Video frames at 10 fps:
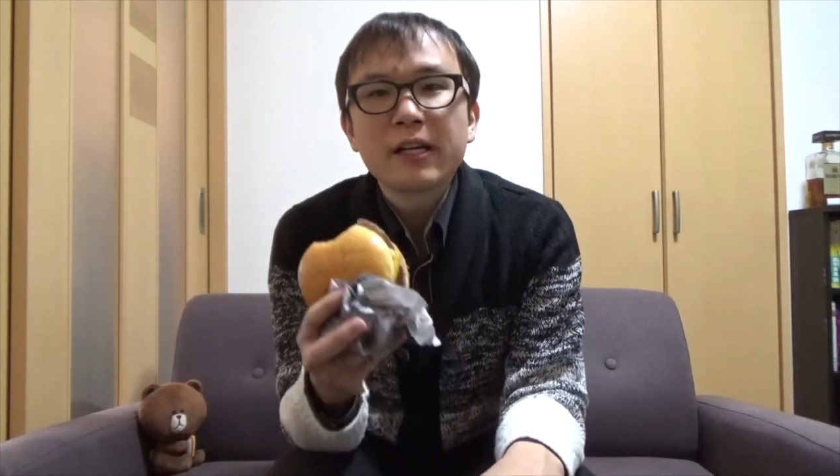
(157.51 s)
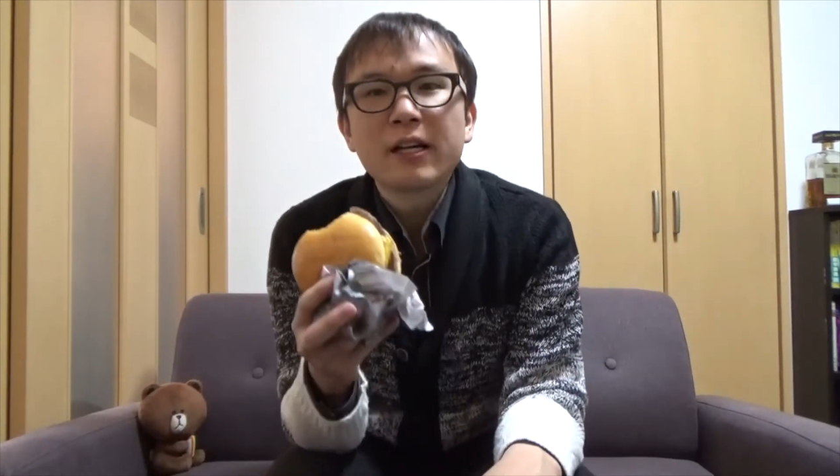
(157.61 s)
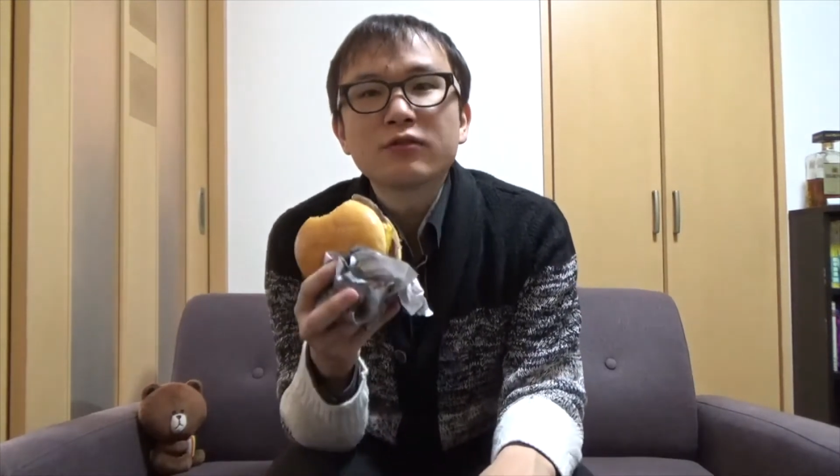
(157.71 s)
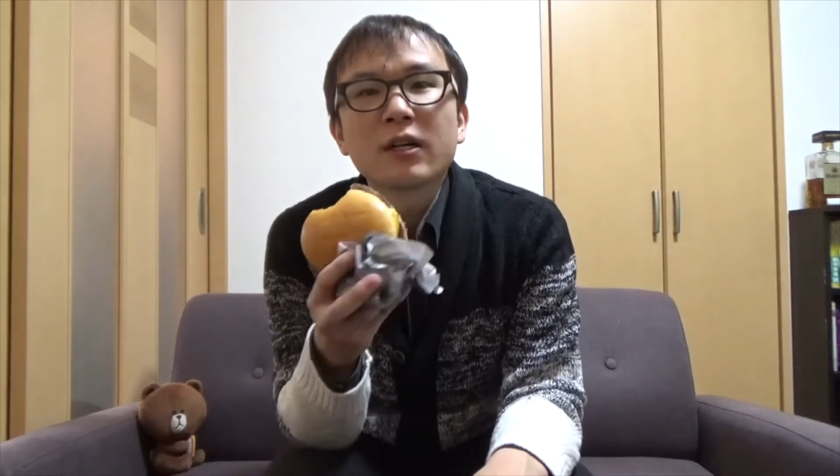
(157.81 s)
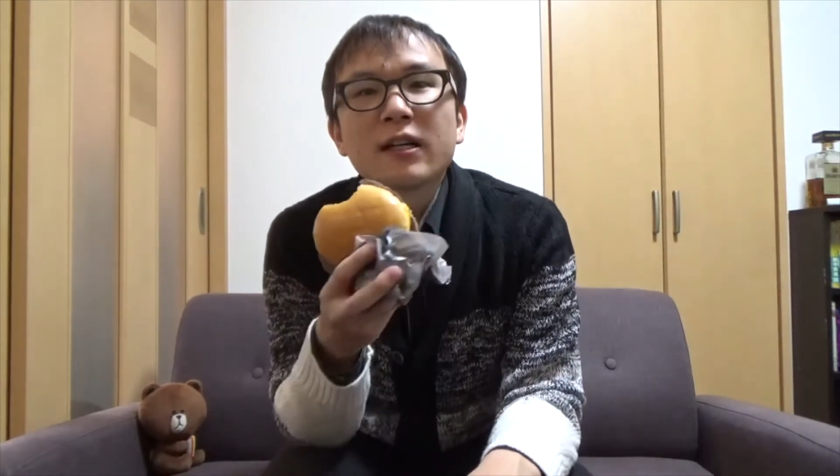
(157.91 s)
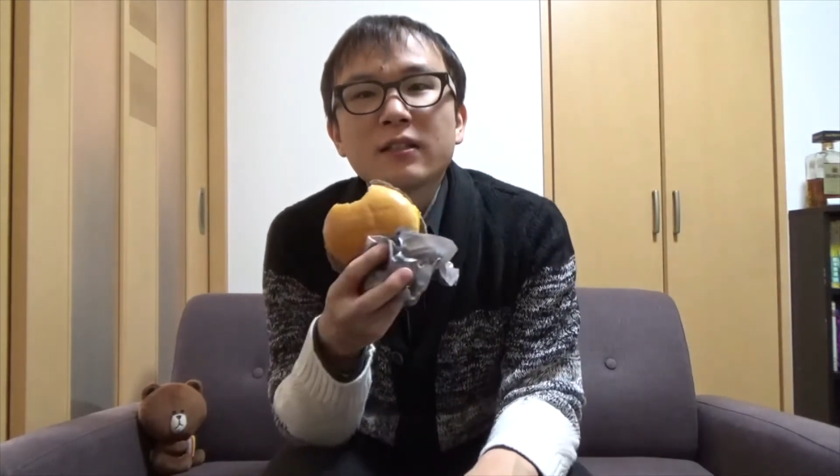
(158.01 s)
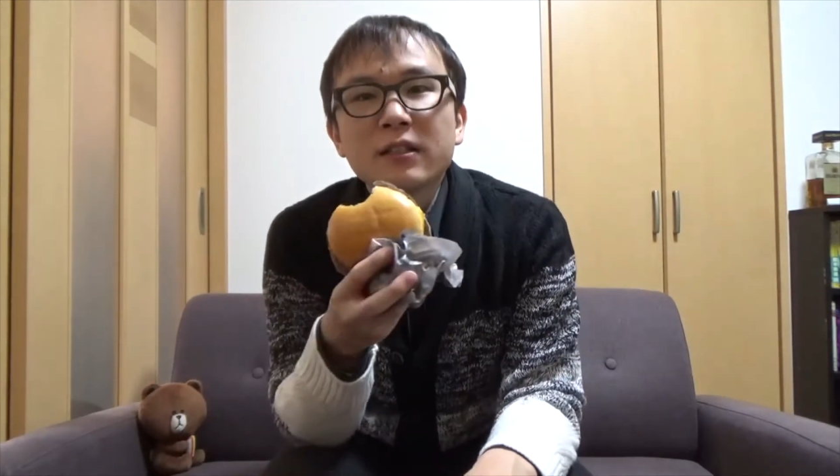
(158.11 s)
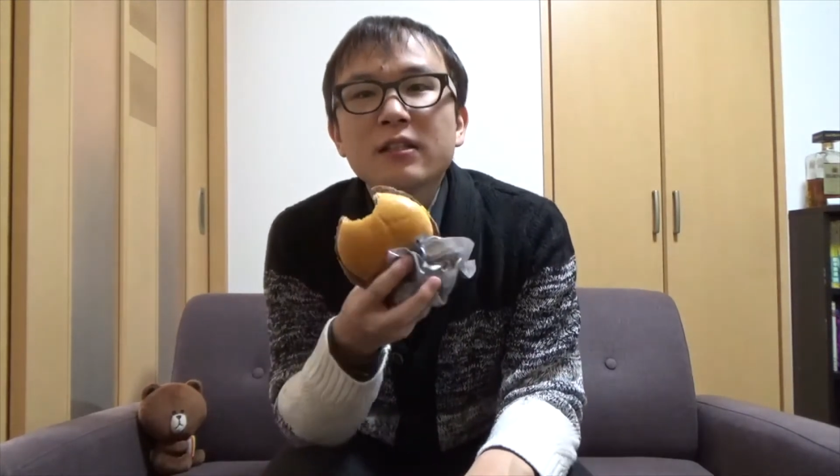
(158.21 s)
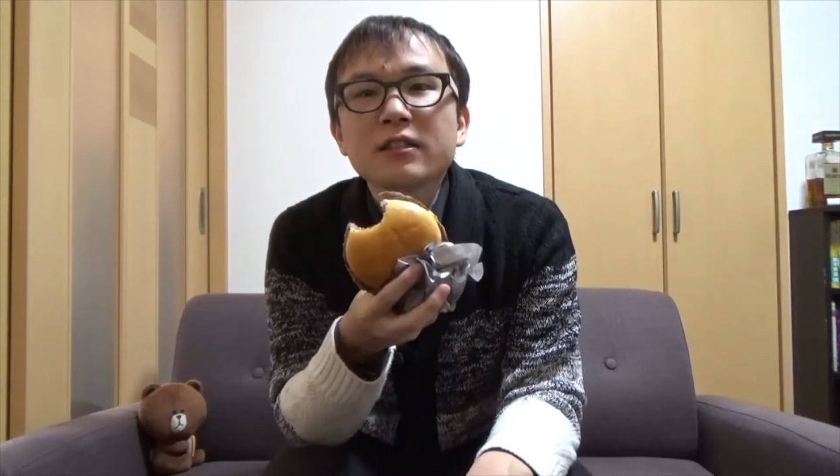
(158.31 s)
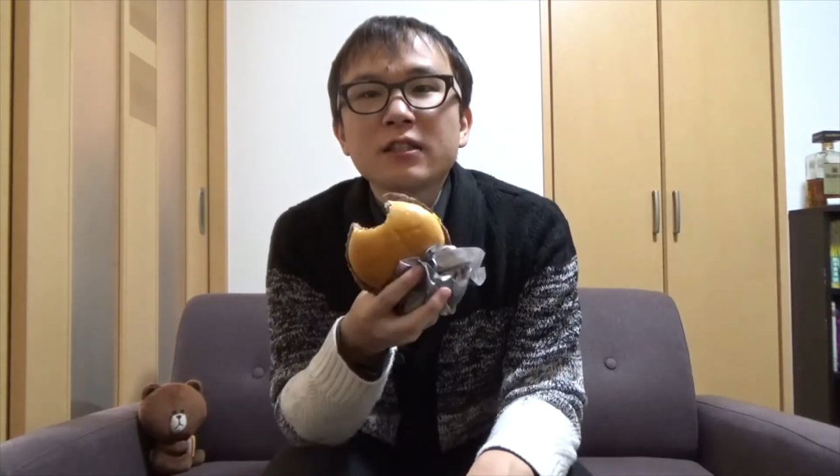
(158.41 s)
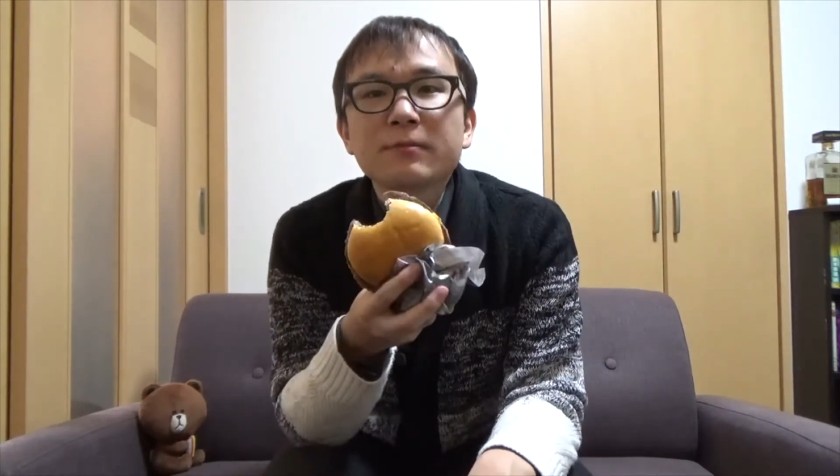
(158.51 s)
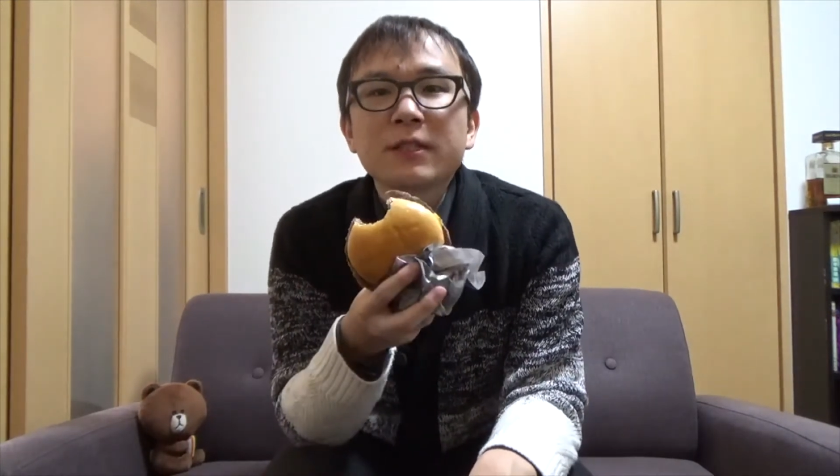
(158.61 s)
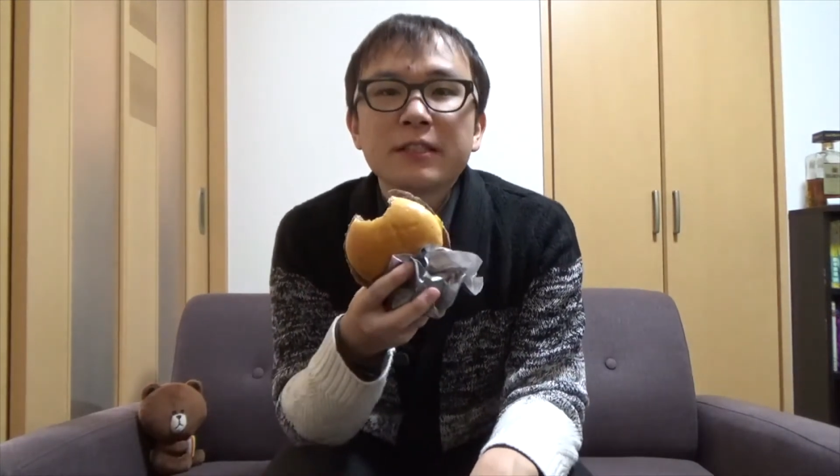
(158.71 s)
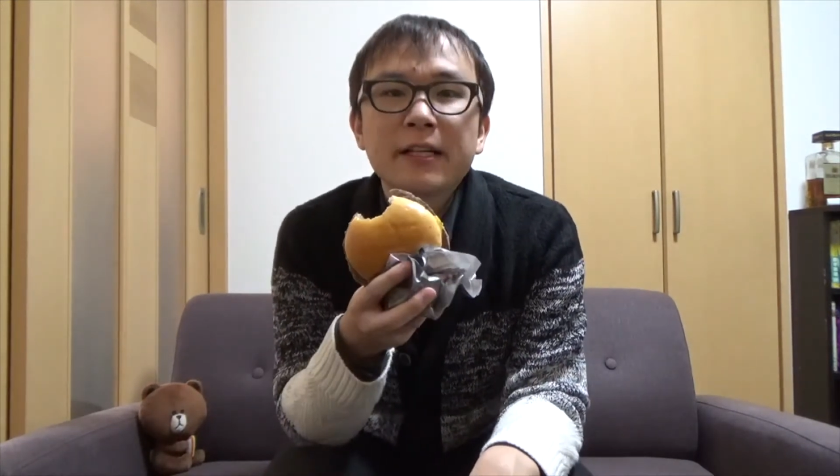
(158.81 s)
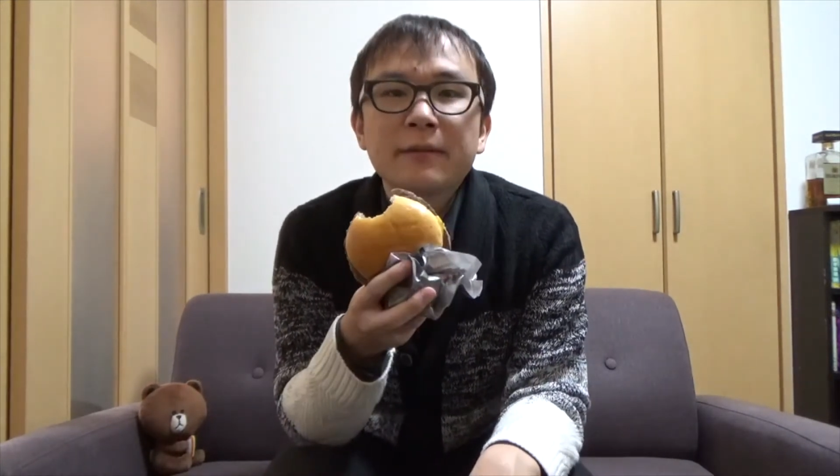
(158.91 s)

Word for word: があるかなって感じがしますね